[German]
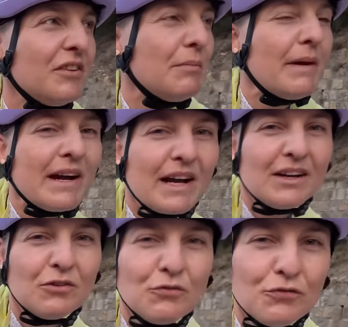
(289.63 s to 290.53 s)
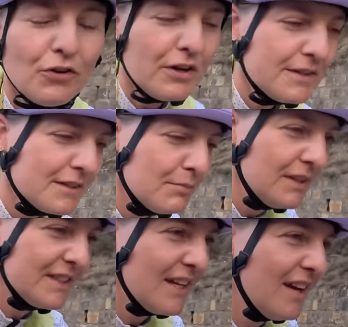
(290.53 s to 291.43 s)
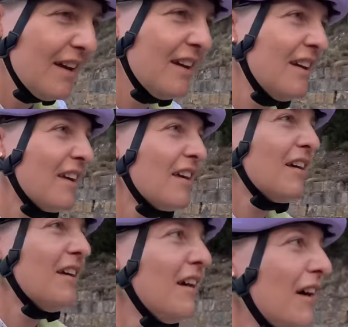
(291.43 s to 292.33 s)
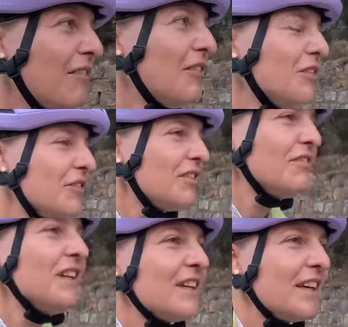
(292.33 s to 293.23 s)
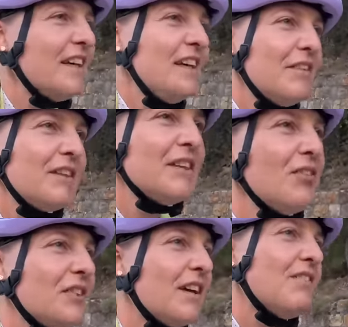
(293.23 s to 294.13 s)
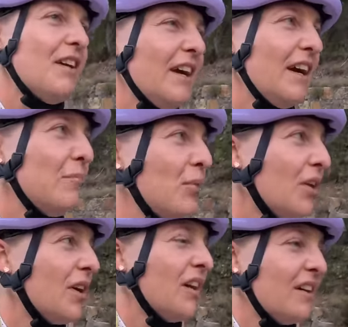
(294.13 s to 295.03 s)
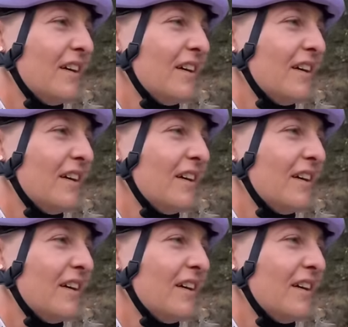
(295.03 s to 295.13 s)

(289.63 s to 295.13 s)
Die Bergankunft freue ich mich, aber auf dem Weg dahin habe ich heute einfach keinen Bock.